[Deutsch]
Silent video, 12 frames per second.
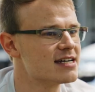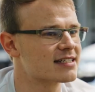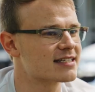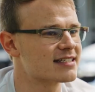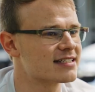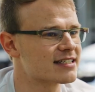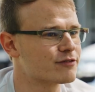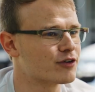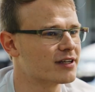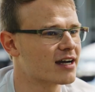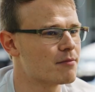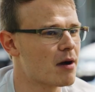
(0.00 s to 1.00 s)
dass sie sich
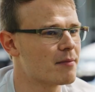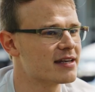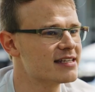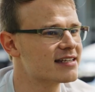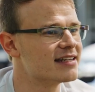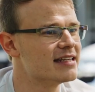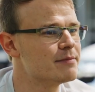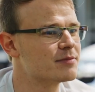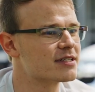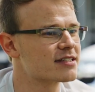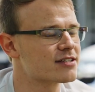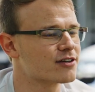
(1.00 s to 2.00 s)
von ihrer Mama nicht
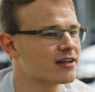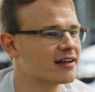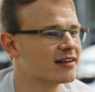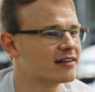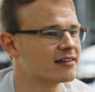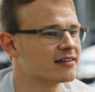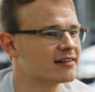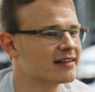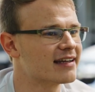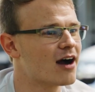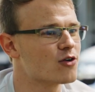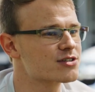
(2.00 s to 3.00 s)
geliebt, sondern äh,
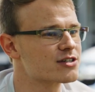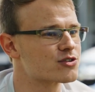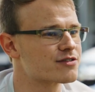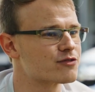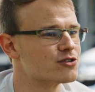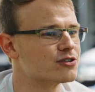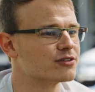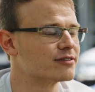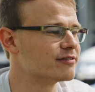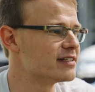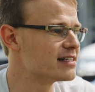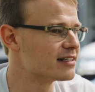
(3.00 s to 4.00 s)
eher ausgenutzt fühlt und
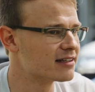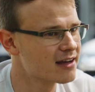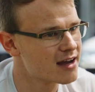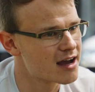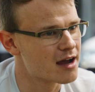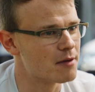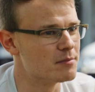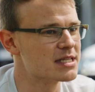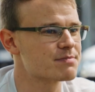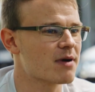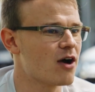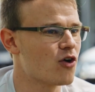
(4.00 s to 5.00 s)
viel
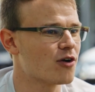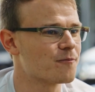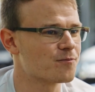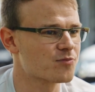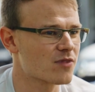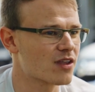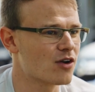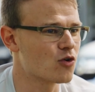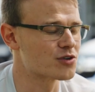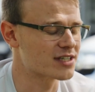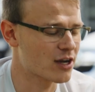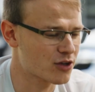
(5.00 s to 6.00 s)
Missbrauch
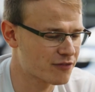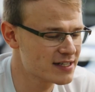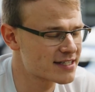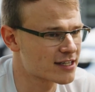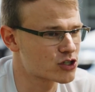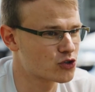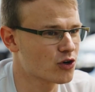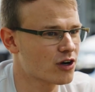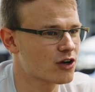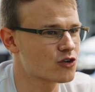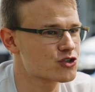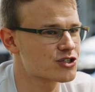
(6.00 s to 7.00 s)
und dadurch viel
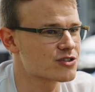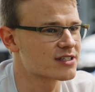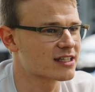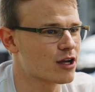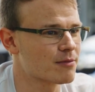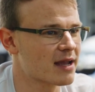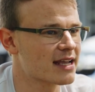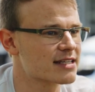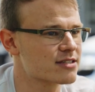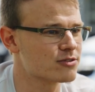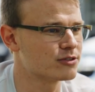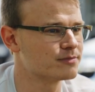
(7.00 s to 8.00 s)
Zerstörerisches und ich glaube
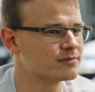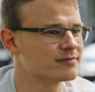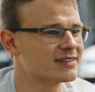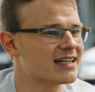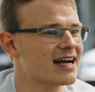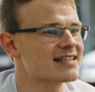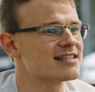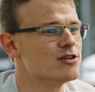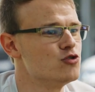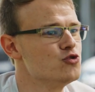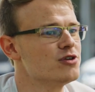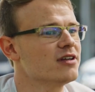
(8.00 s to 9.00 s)
echt so krasse
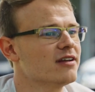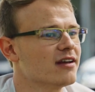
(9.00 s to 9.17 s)
Lügen